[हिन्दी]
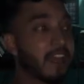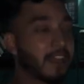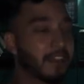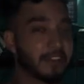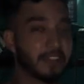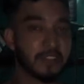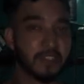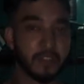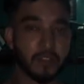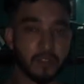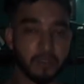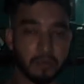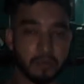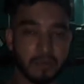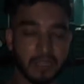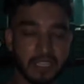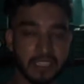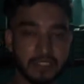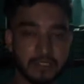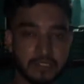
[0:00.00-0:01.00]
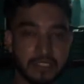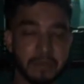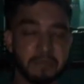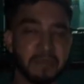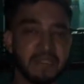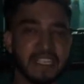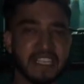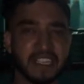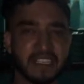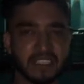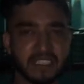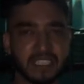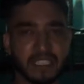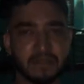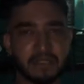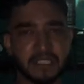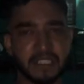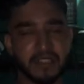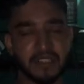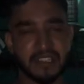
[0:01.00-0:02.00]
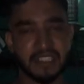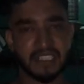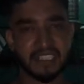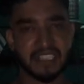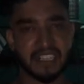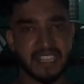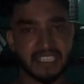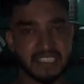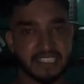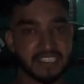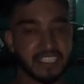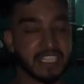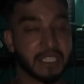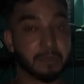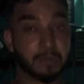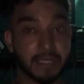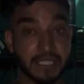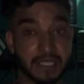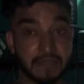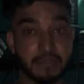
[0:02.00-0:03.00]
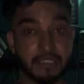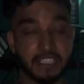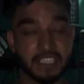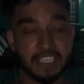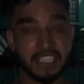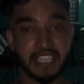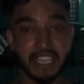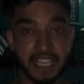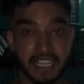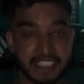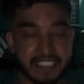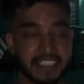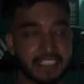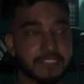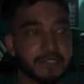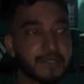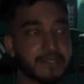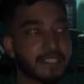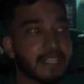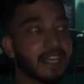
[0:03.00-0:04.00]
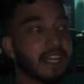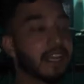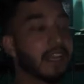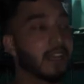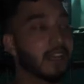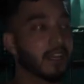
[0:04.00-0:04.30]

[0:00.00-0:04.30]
नहीं तो मैं तो सिंपली करता था भाई और इतनी एक्सरसाइज पता भी नहीं थी कि ऐसा ऐसा होता है